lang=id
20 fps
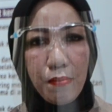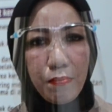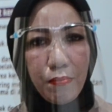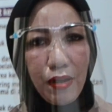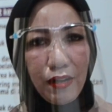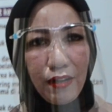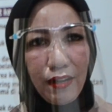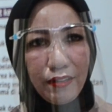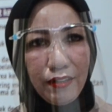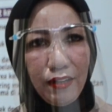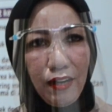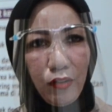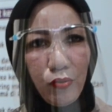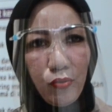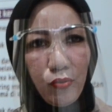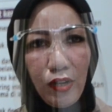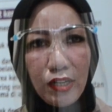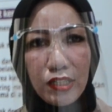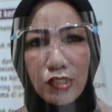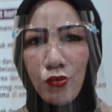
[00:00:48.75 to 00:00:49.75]
maka
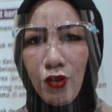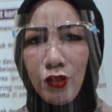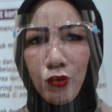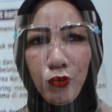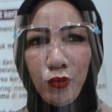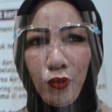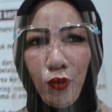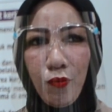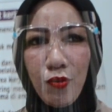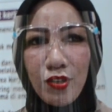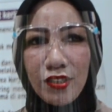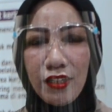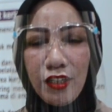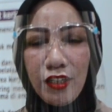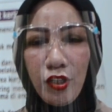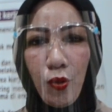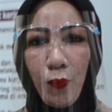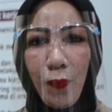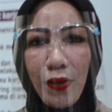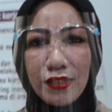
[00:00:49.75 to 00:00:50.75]
dilakukan suatu terobosan
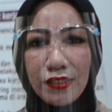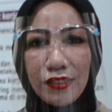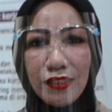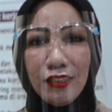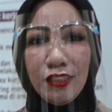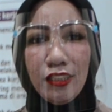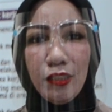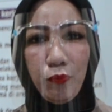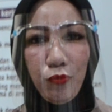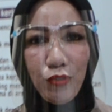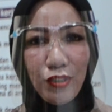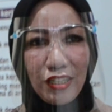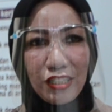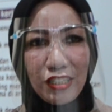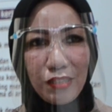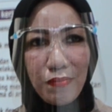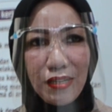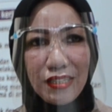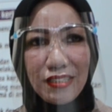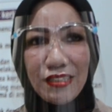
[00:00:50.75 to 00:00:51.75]
inovasi di
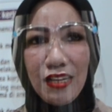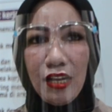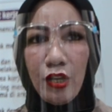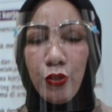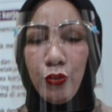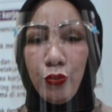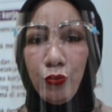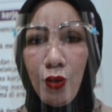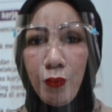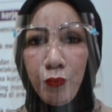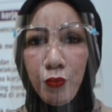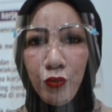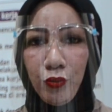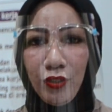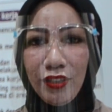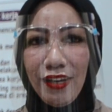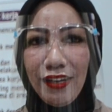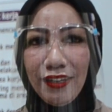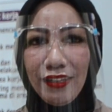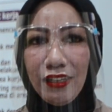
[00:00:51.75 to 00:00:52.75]
Puskesmas
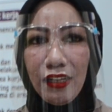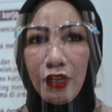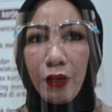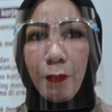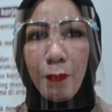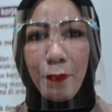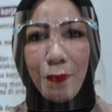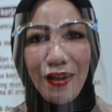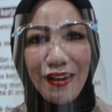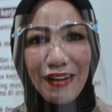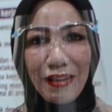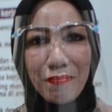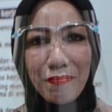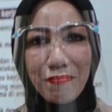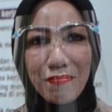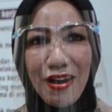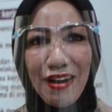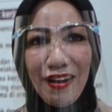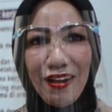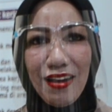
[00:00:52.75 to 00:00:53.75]
23 Ilir,
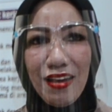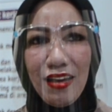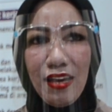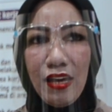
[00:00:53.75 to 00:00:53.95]
Palembang,